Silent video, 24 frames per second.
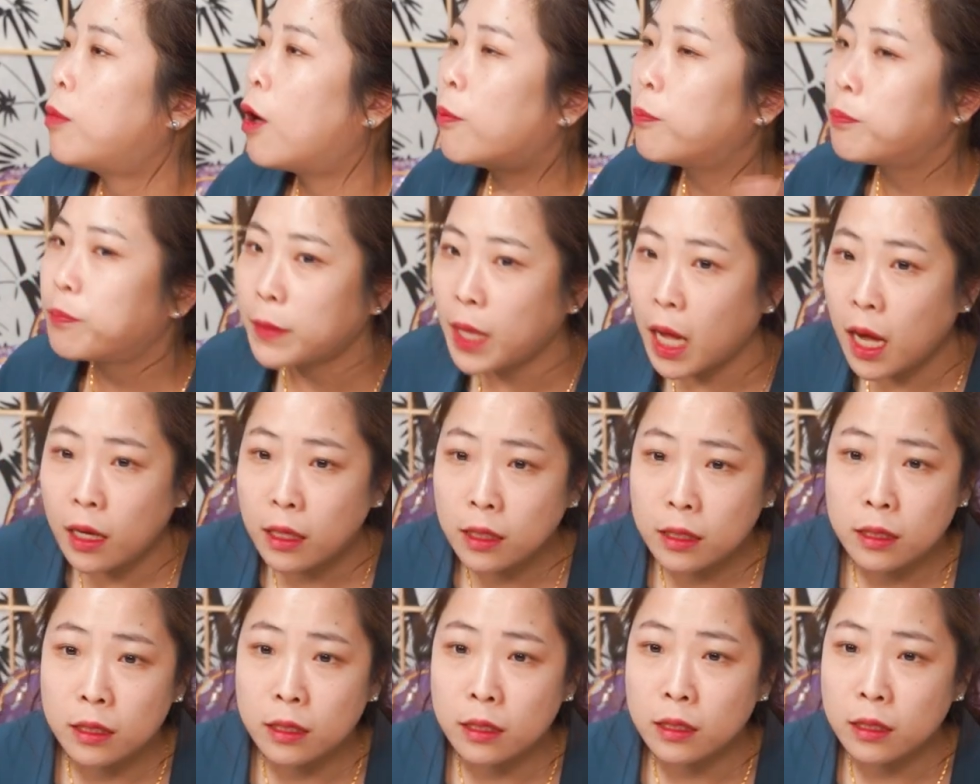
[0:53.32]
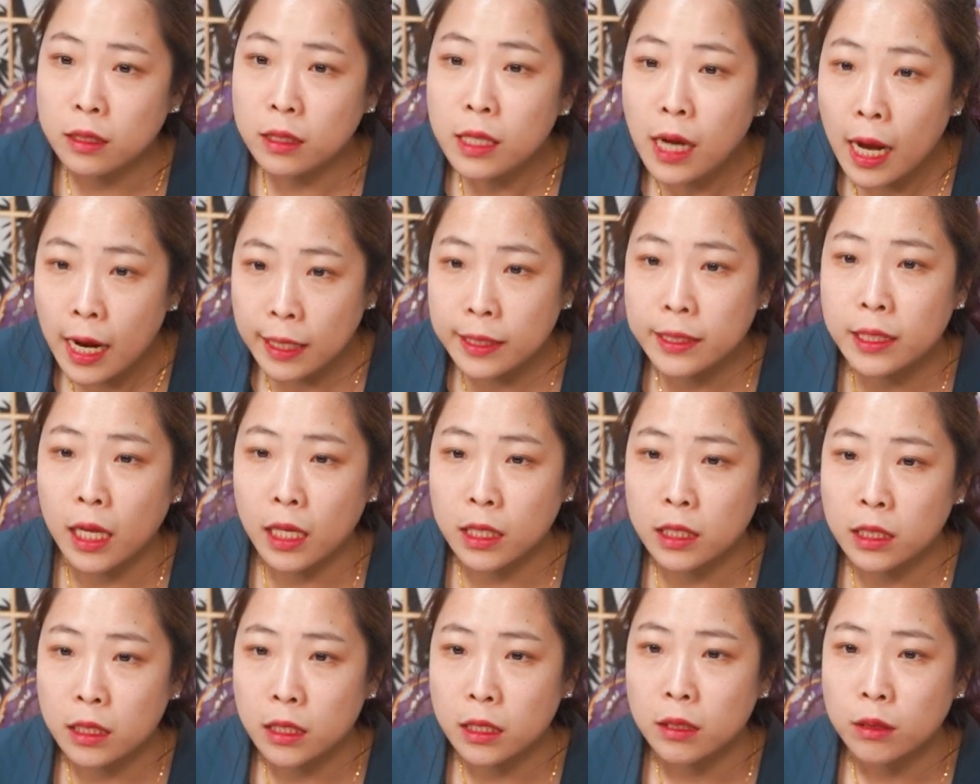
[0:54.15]
법당을 할
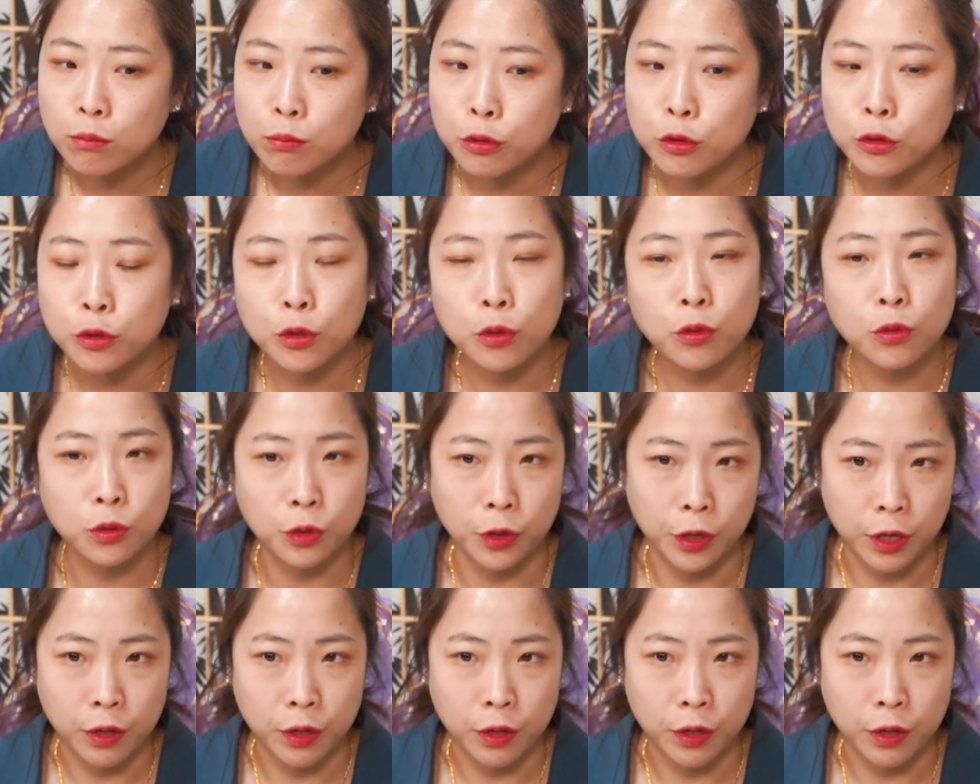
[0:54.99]
때는 북쪽으로